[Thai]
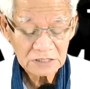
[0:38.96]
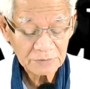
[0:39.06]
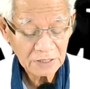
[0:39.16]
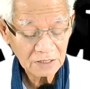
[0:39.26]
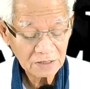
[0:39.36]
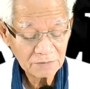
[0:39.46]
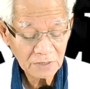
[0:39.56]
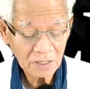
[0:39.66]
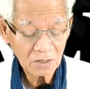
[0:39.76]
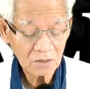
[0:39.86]
ใช่ไหมฮะ
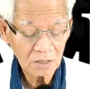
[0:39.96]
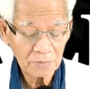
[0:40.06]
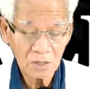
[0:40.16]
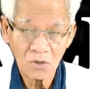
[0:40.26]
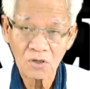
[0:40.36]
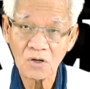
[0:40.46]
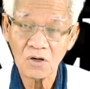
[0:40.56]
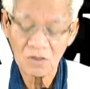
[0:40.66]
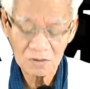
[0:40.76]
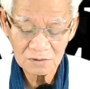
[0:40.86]
ไม่ได้เอาอะไรมาหลอกล่อ